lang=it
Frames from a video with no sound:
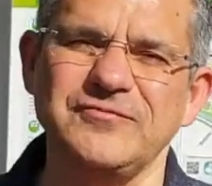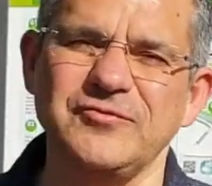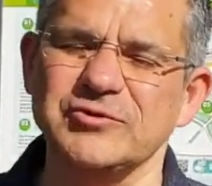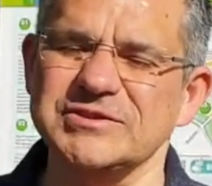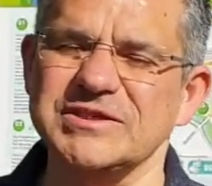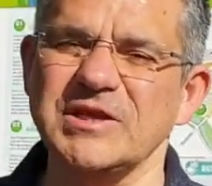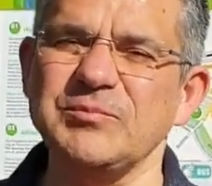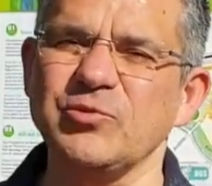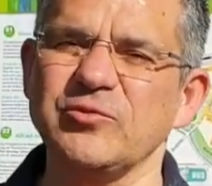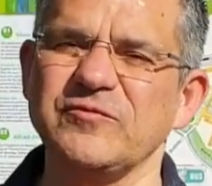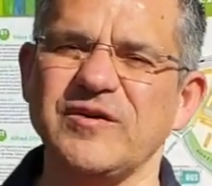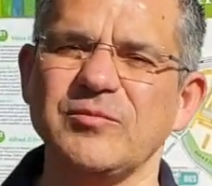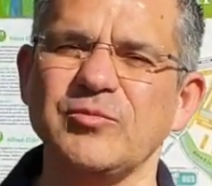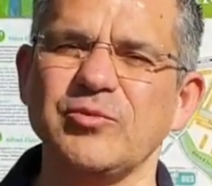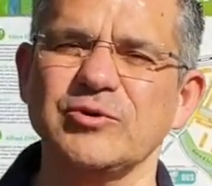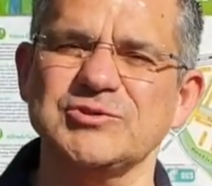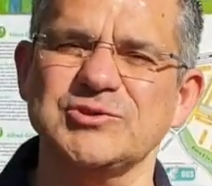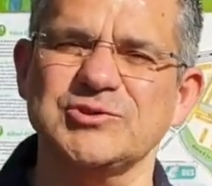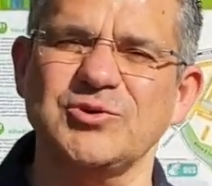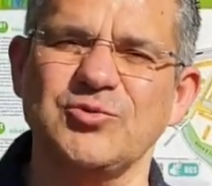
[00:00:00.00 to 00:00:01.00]
forse il più
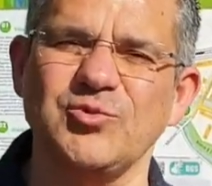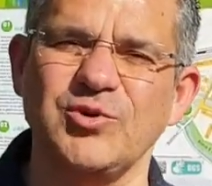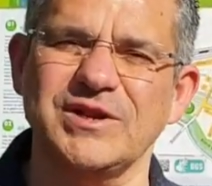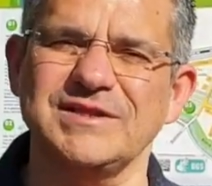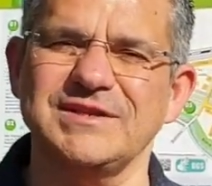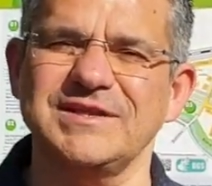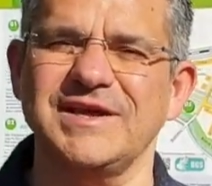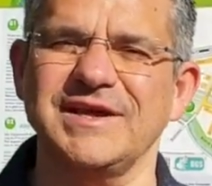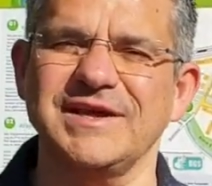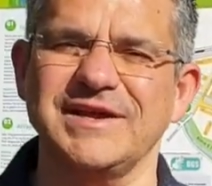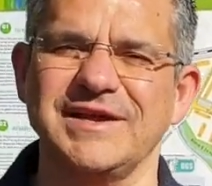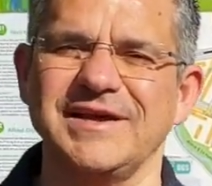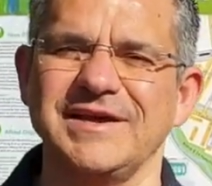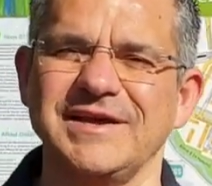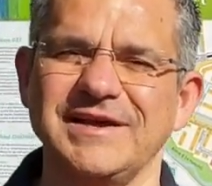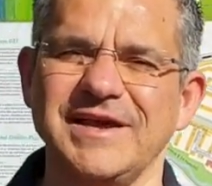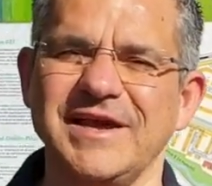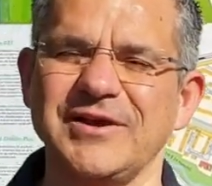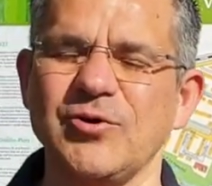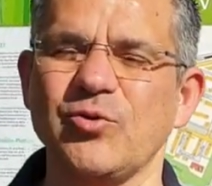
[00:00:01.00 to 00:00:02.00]
famoso
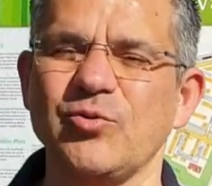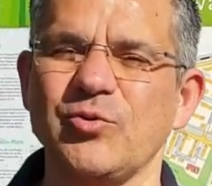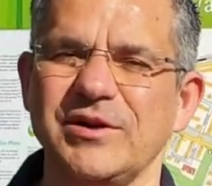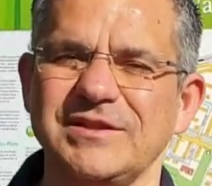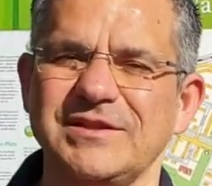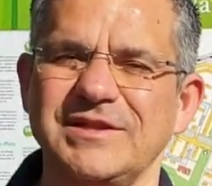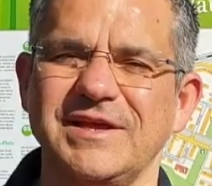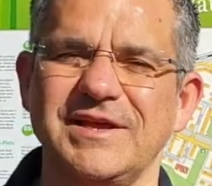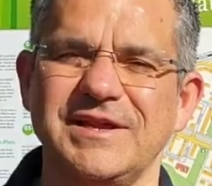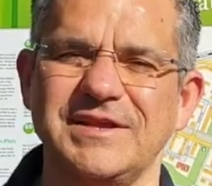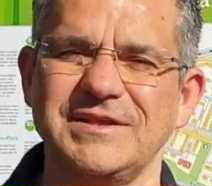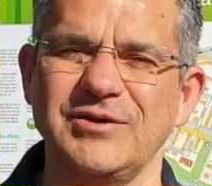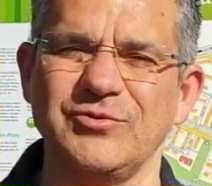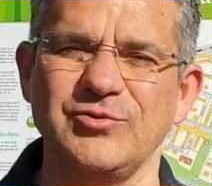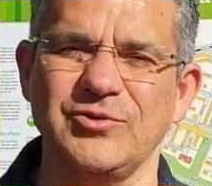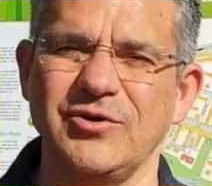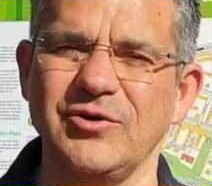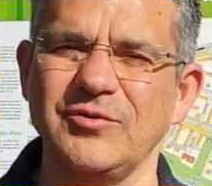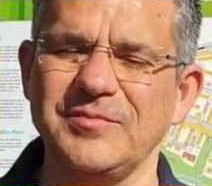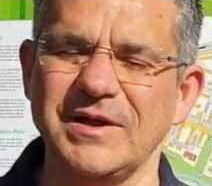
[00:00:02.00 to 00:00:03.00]
quartiere, ecoquartiere
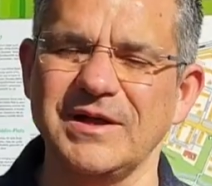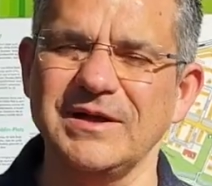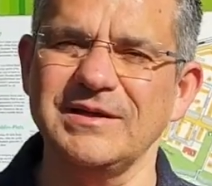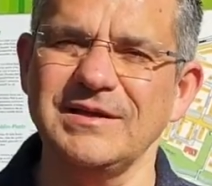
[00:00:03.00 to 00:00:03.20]
d'Europa.